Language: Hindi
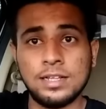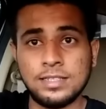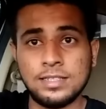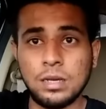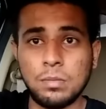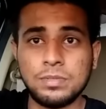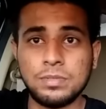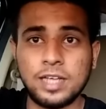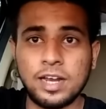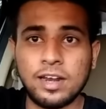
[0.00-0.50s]

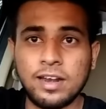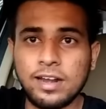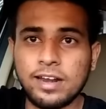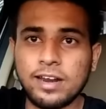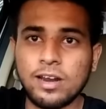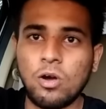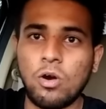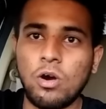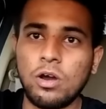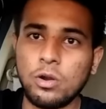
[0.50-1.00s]
जब
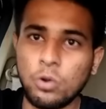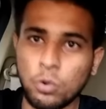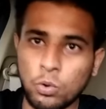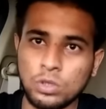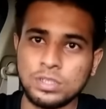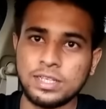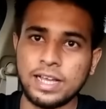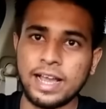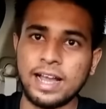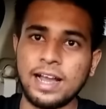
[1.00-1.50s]
जनरेटर ऑन
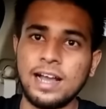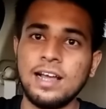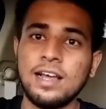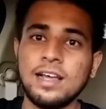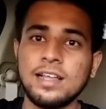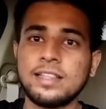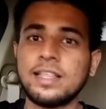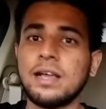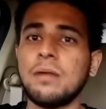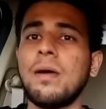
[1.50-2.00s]
हो जाएगा
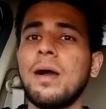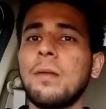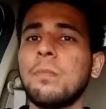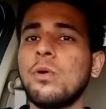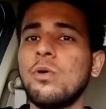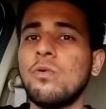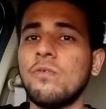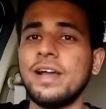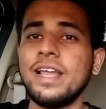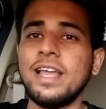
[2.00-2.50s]
तब
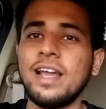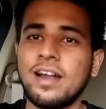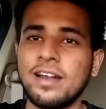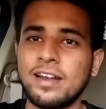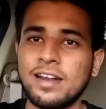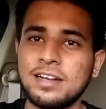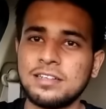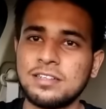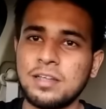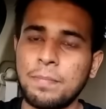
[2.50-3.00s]
आपको वही
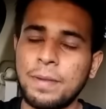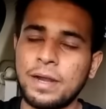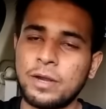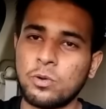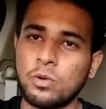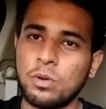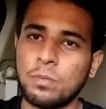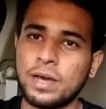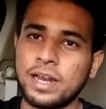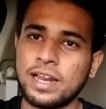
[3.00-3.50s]
हंड्रेड से
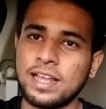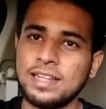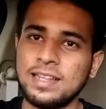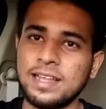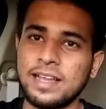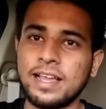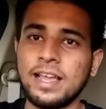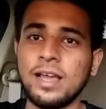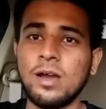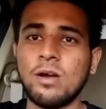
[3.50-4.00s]
पेट्रोल भर के
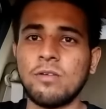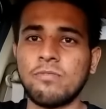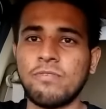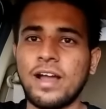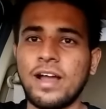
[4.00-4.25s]
देंगे और